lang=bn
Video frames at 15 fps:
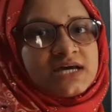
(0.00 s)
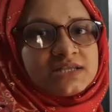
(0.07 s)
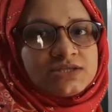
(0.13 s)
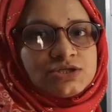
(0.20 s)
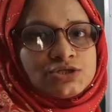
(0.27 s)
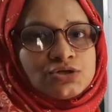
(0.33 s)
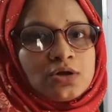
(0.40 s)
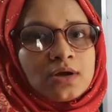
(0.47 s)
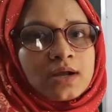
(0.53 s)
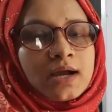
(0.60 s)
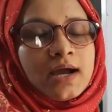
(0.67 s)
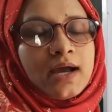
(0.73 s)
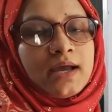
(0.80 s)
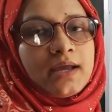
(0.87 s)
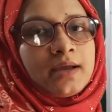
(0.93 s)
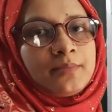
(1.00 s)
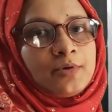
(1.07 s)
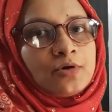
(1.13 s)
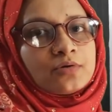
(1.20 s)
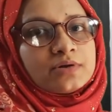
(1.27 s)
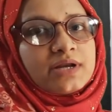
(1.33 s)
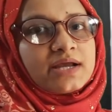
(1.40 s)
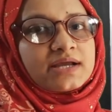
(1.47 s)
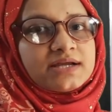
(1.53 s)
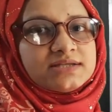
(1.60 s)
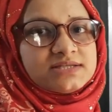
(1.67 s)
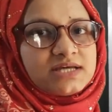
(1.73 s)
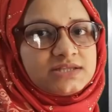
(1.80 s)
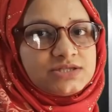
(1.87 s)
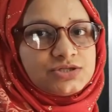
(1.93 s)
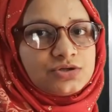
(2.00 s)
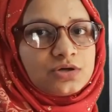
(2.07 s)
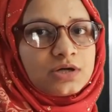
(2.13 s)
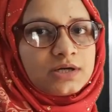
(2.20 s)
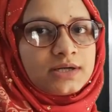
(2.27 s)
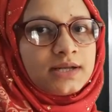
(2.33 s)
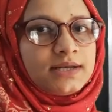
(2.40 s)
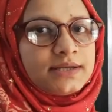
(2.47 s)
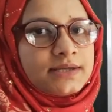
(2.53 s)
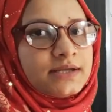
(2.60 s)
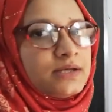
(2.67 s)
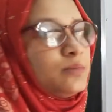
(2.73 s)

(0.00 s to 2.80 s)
যাত্রী সংখ্যা এবং ডেকের যাত্রী সংখ্যাটা লিখে